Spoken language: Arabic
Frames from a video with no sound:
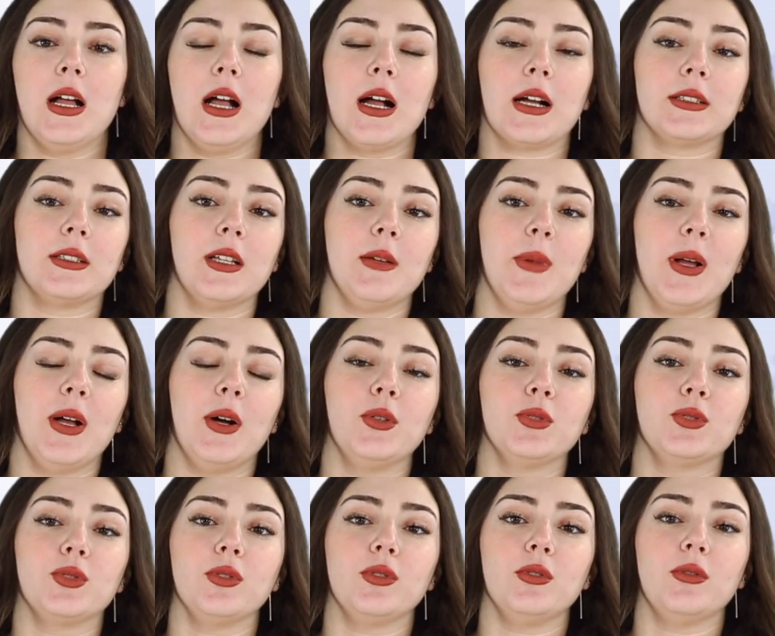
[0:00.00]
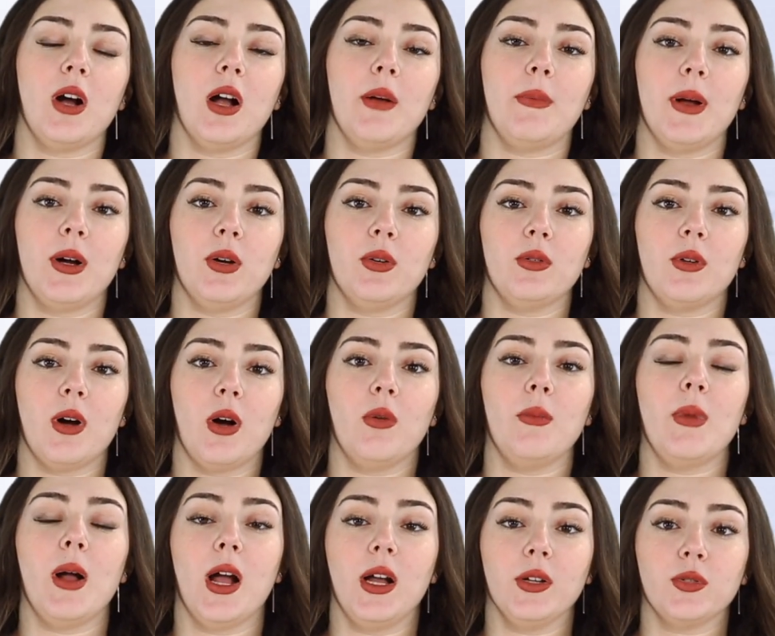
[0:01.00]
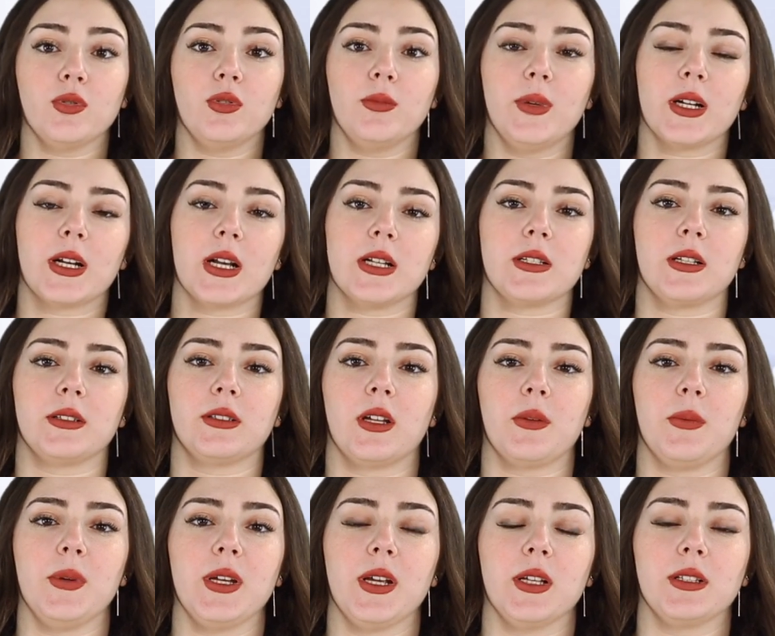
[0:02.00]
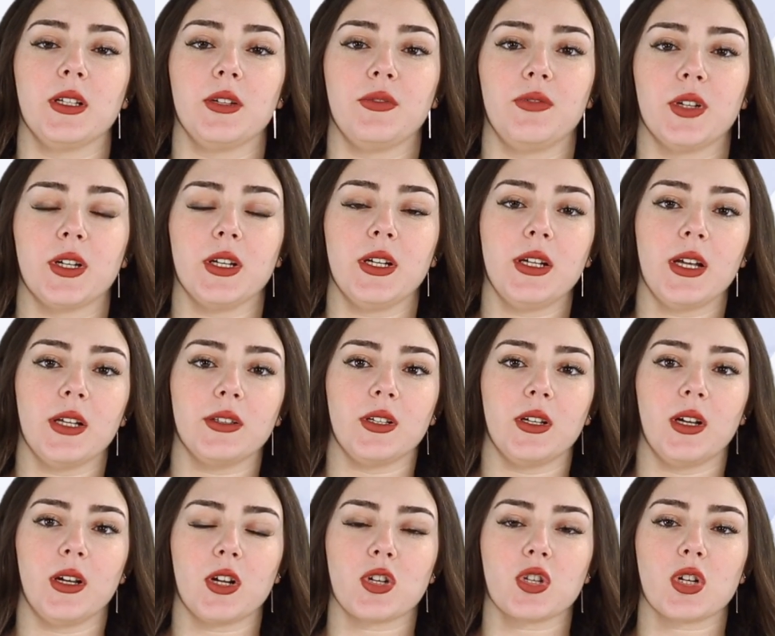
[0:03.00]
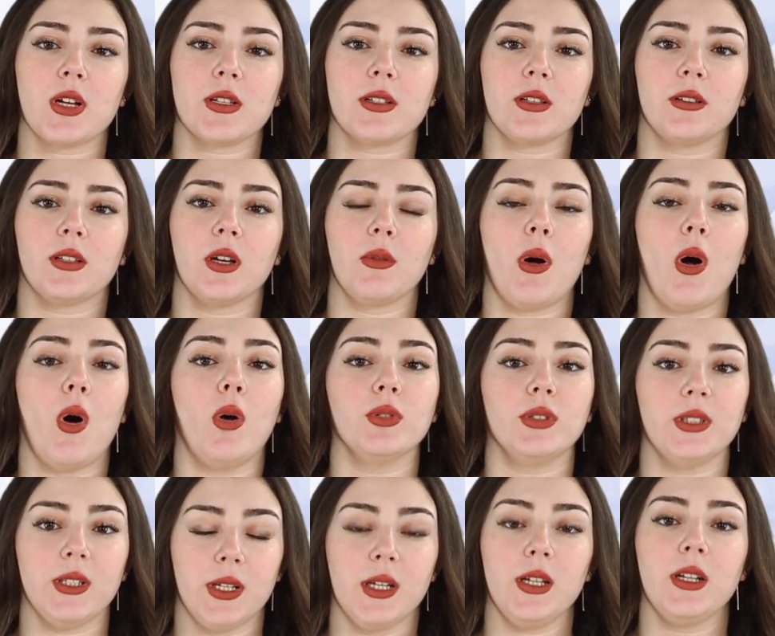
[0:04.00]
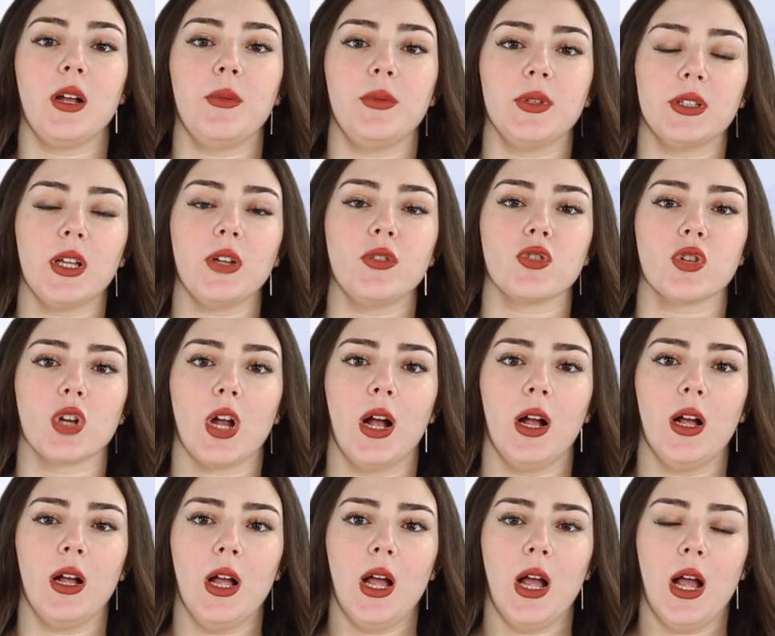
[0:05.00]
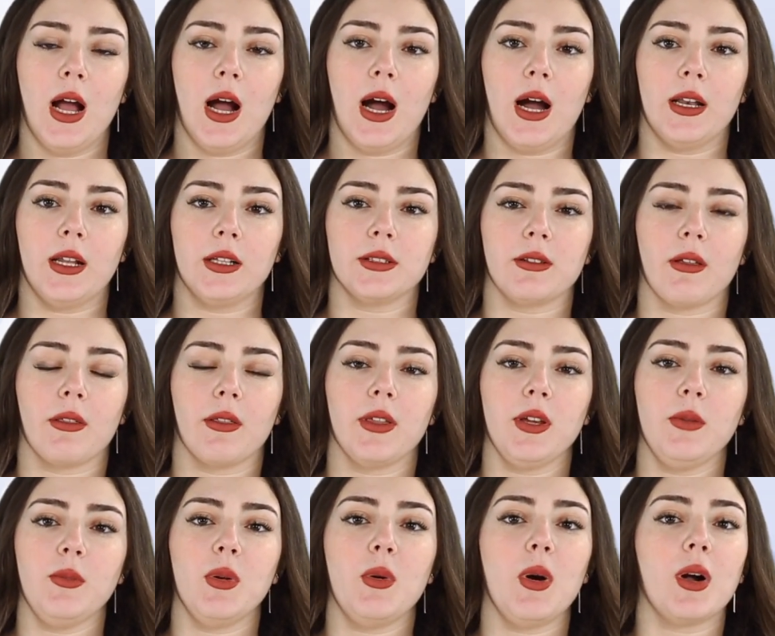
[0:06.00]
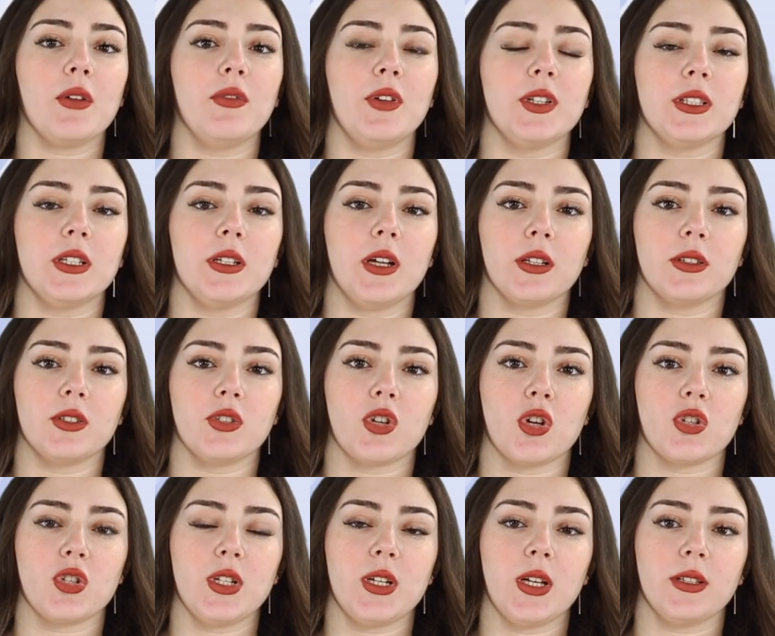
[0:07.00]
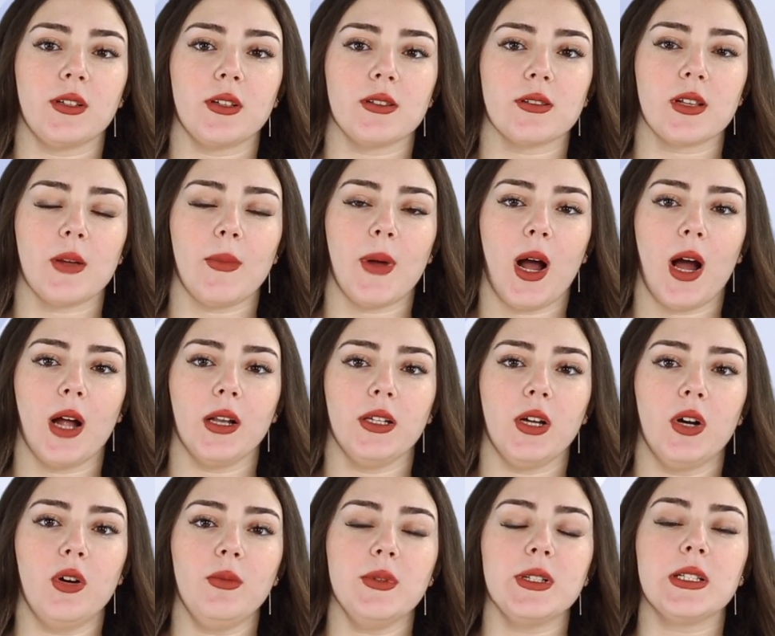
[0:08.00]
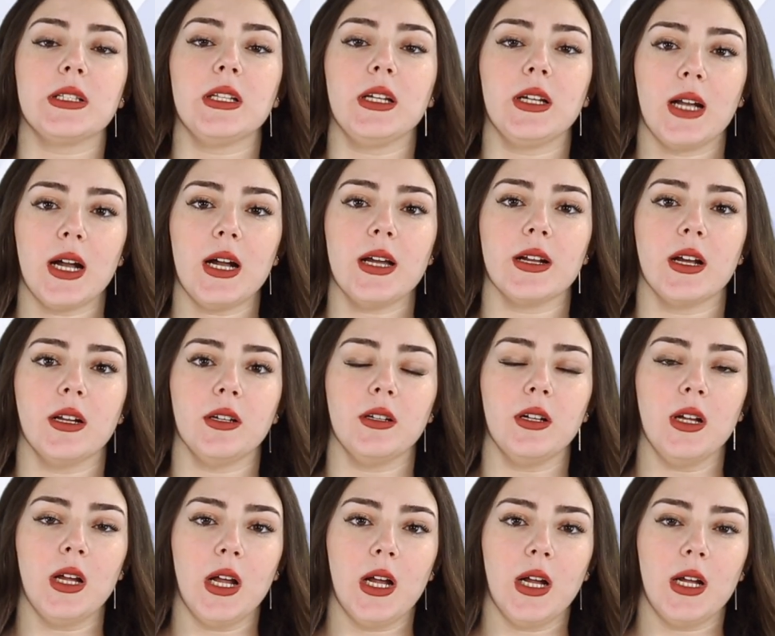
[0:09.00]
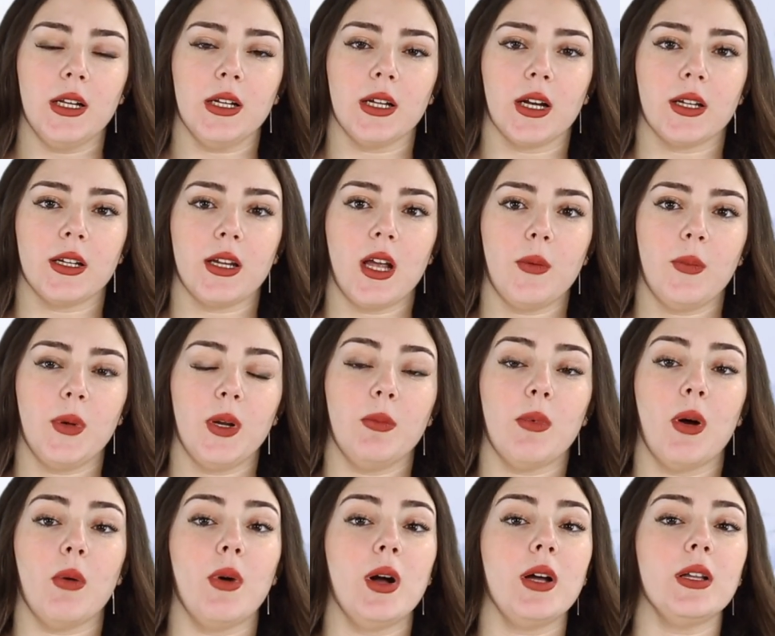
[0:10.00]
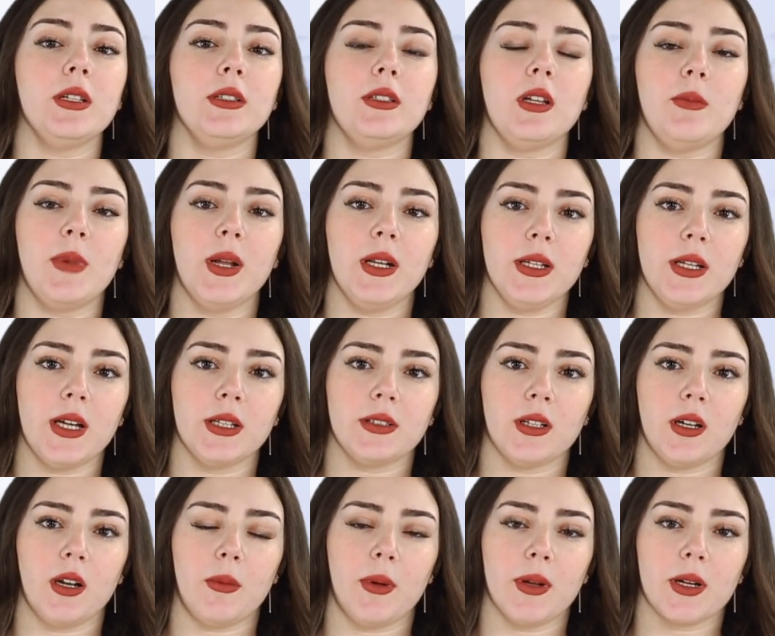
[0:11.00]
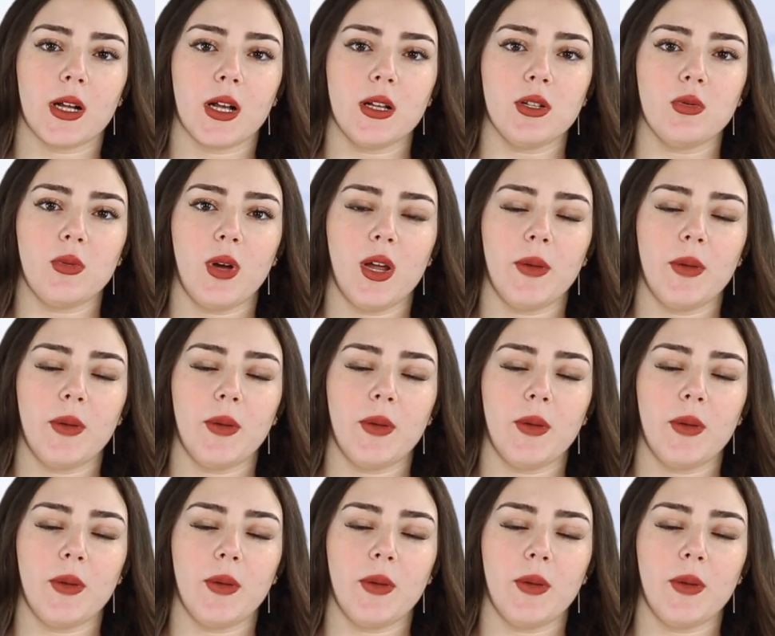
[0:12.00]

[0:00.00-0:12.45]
أقدم أطر وأباء وأمهات مركز التربية الفكرية للأشخاص التوحديين بطنجة على تنظيم وقفة احتجاجية صباح اليوم استنكارا لغياب الموارد المالية للمركز